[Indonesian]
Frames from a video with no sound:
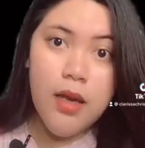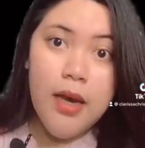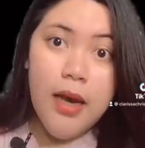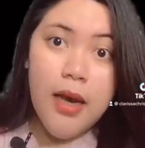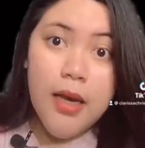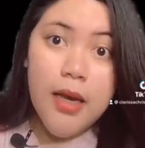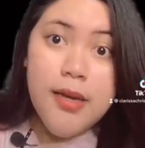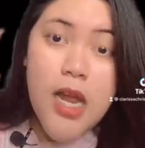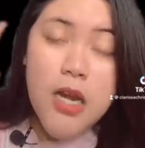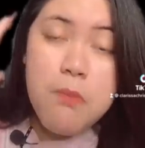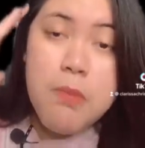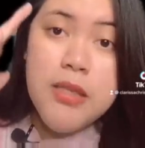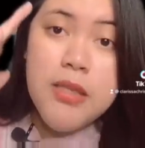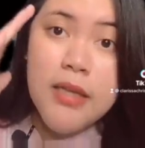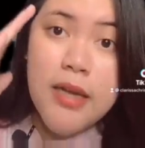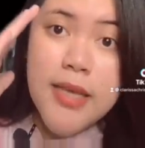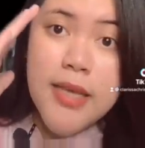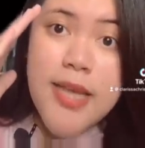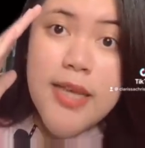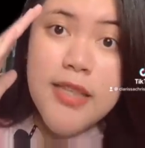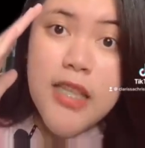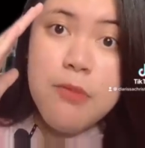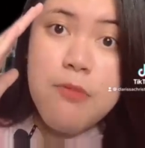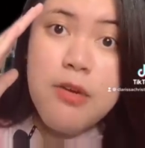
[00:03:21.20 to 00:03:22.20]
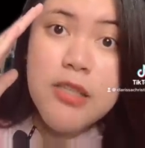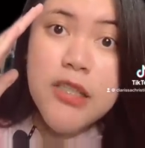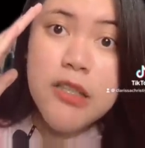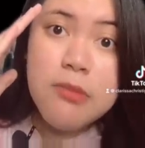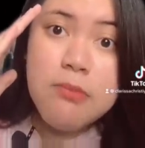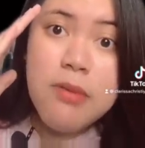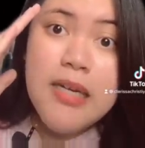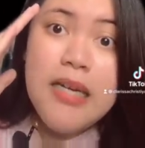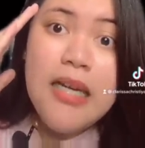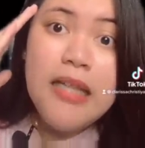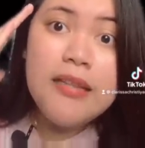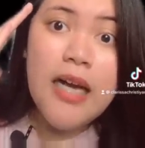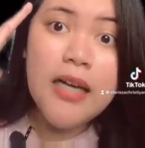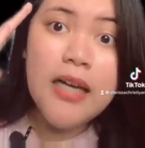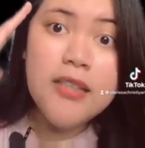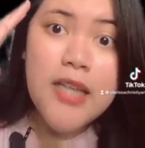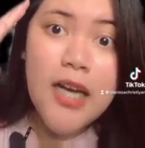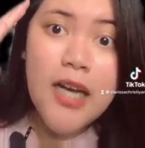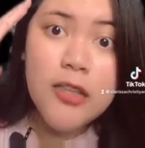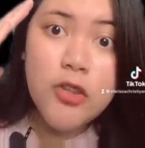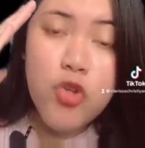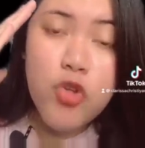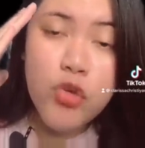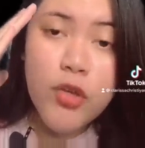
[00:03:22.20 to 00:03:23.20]
dan bener aja tiba-tiba detak
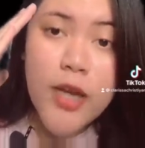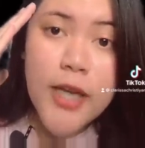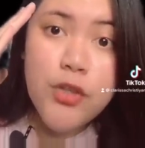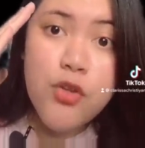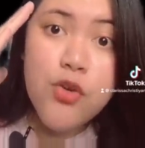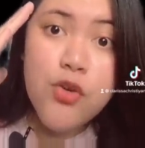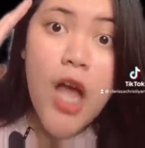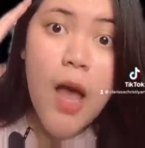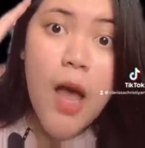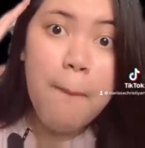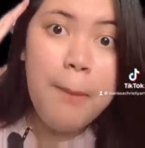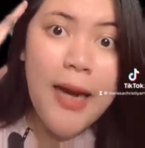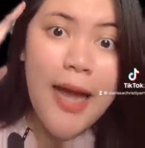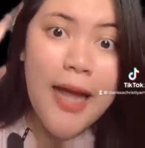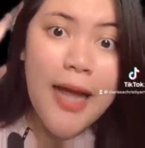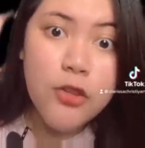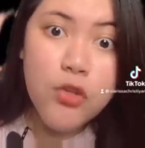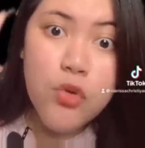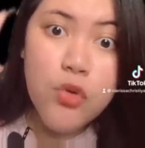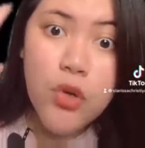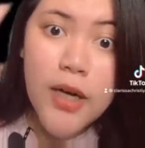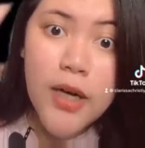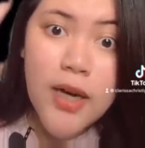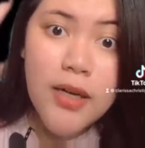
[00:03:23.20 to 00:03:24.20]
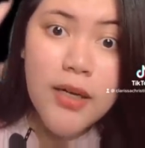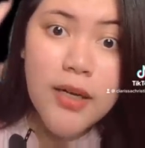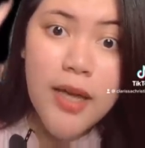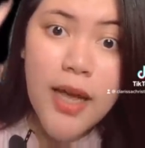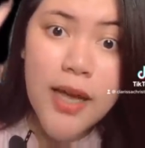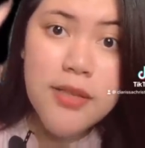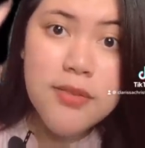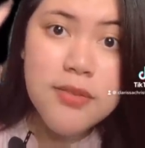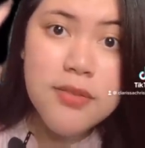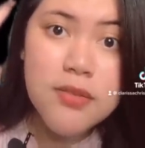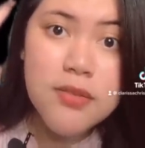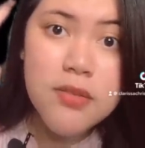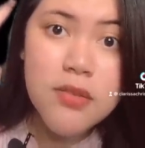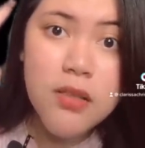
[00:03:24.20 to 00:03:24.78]
jantungnya itu nggak beraturan guys